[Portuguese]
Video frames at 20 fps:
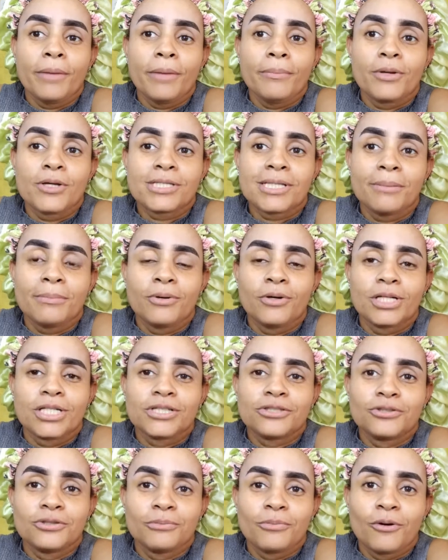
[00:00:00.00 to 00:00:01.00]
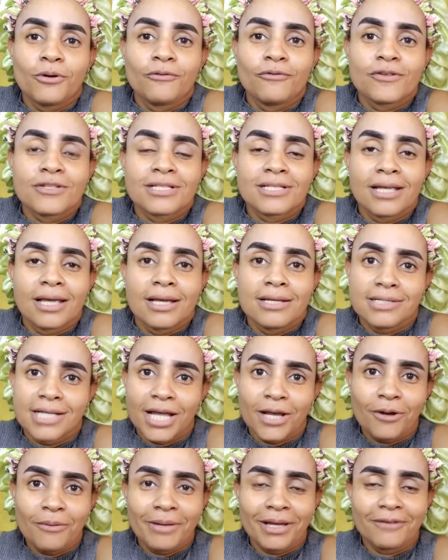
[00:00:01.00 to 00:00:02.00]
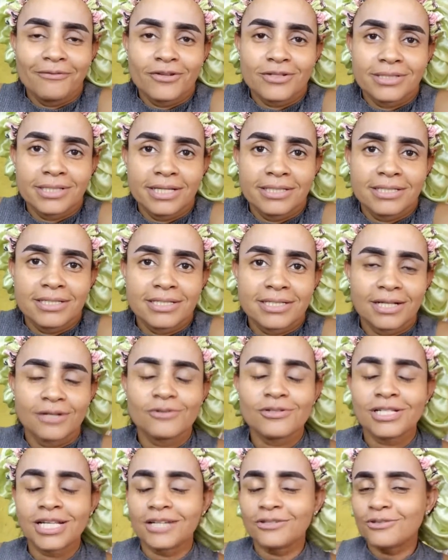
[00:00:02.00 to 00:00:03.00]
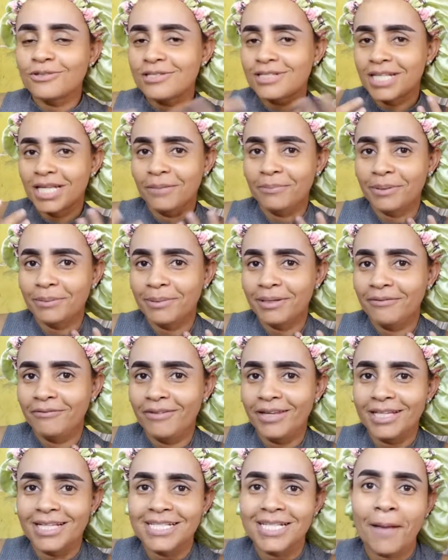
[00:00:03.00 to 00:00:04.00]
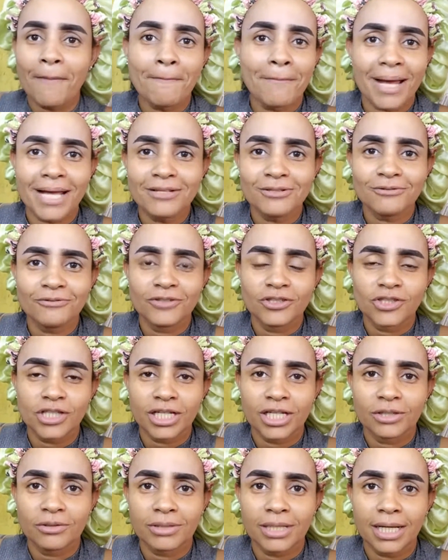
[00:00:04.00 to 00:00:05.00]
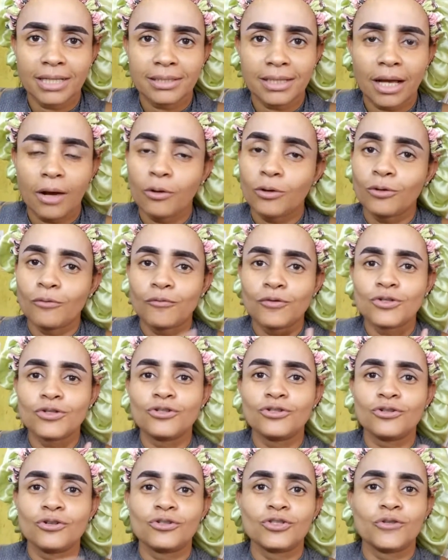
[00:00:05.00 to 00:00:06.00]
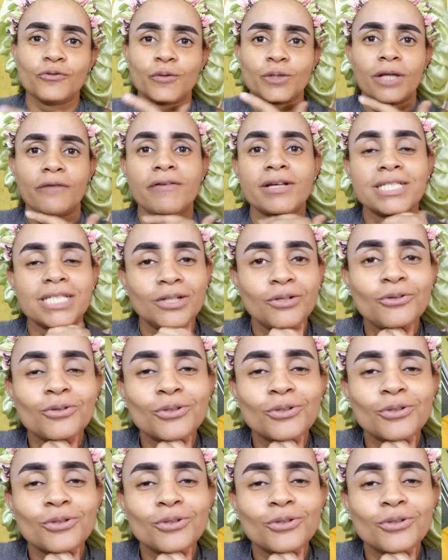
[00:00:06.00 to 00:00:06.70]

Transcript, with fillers: Oi meus amores, tudo bom com vocês? E aí como é que vocês estão? Sejam sempre bem-vindas a mais um vídeo aqui do canal E no vídeo de hoje eu vou estar tá fazendo um